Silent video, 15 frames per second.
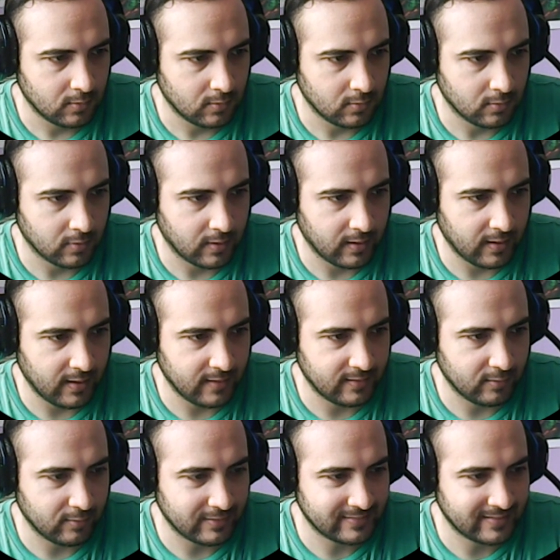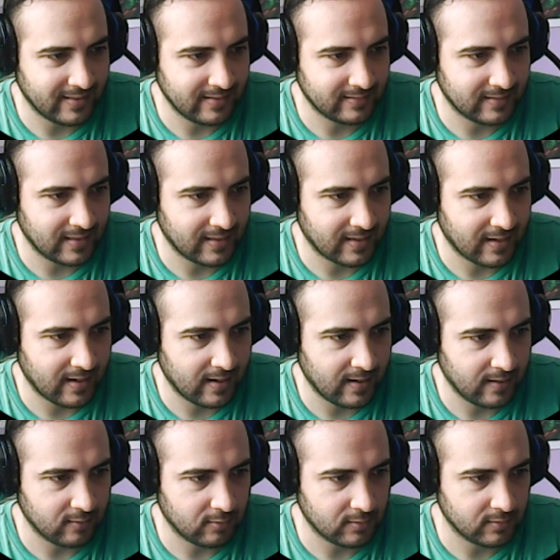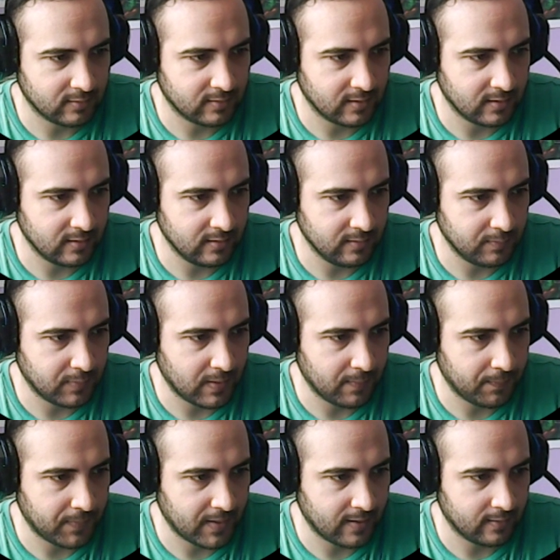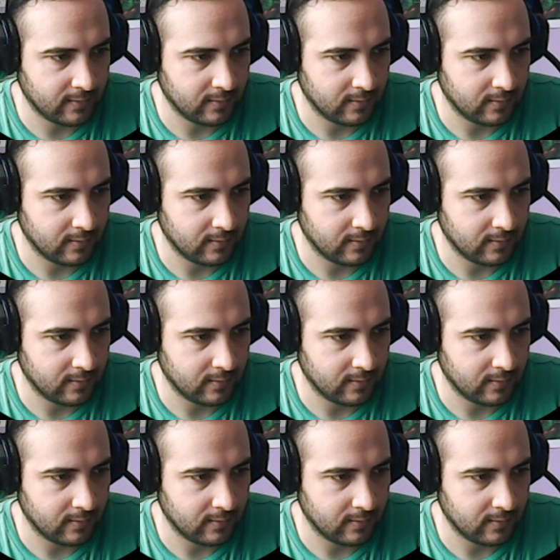Ok, tengo que saltar acá cuando esté ahí, pam, pam.